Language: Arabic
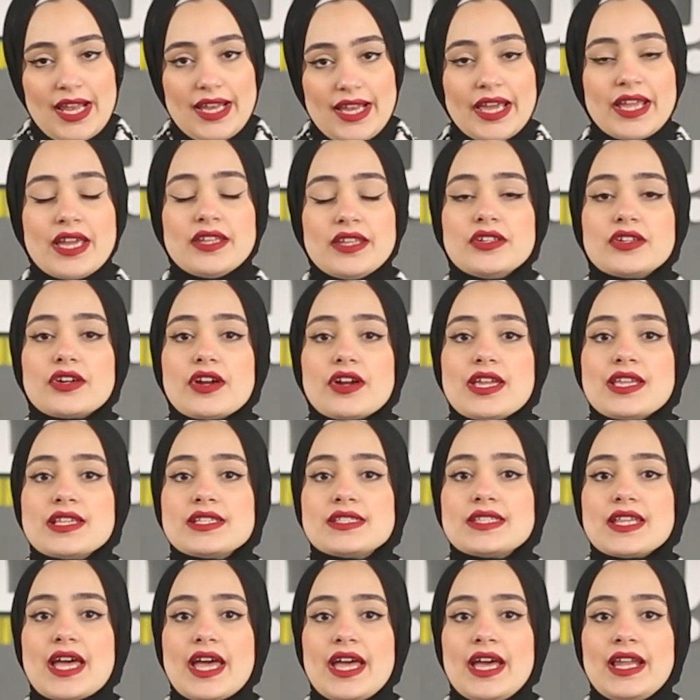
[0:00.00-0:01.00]
لكن
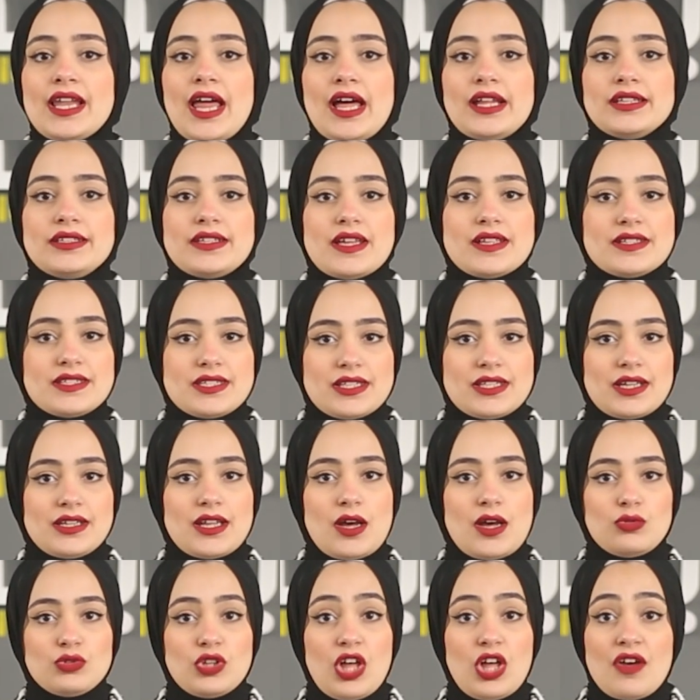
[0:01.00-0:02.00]
الرئيس قال عن تأثير
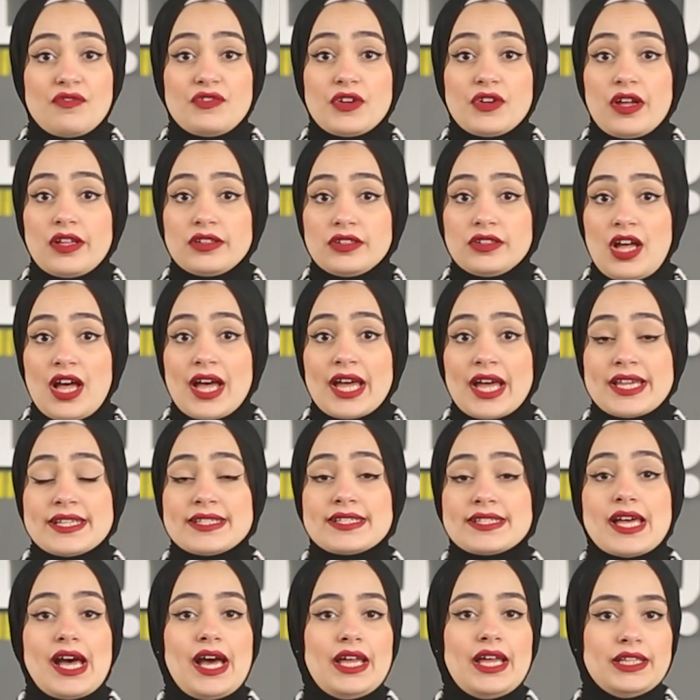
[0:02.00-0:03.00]
الأوضاع في قطاع
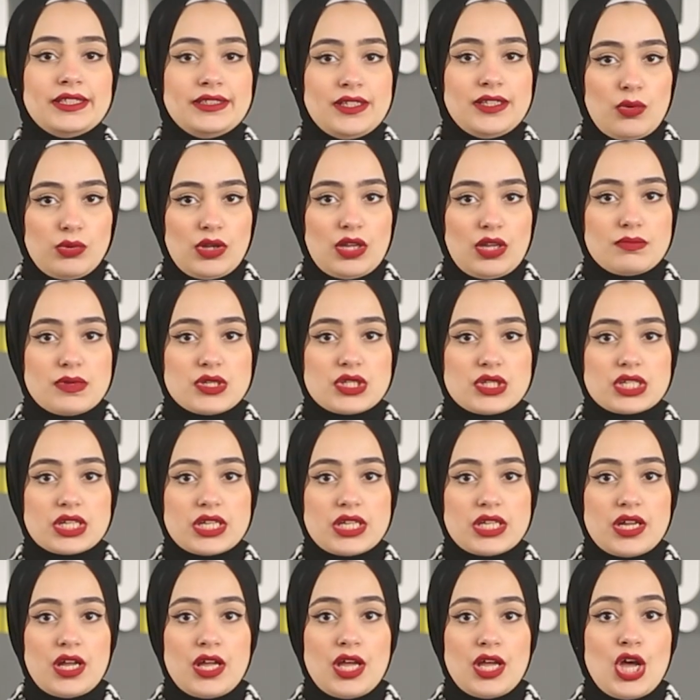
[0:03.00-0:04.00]
غزة على الدولة
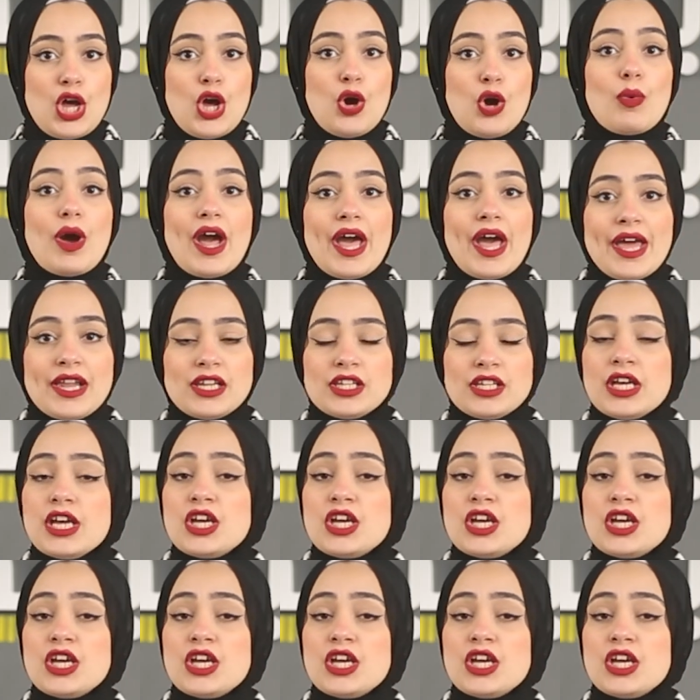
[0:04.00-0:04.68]
المصرية وقال